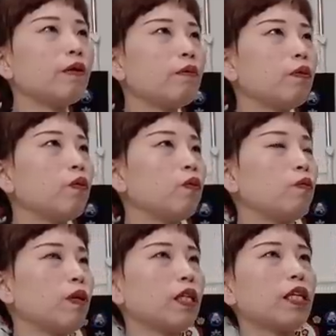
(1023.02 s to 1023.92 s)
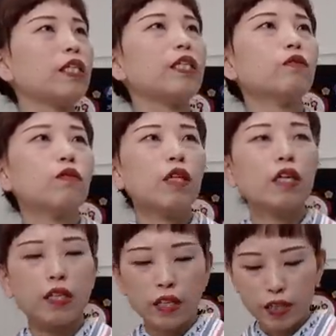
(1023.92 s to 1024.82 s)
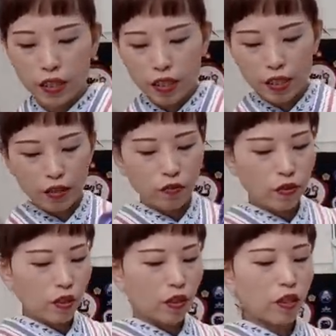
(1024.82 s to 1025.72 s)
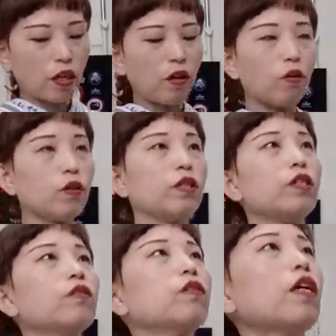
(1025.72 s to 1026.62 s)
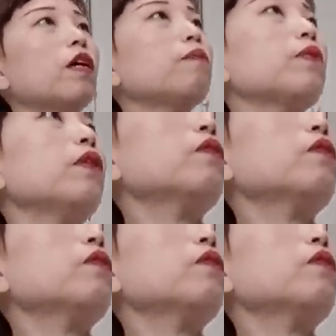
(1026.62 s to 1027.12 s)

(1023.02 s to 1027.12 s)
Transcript: 今もうまだ家の中なんで、家の中で羽織り切るタイプ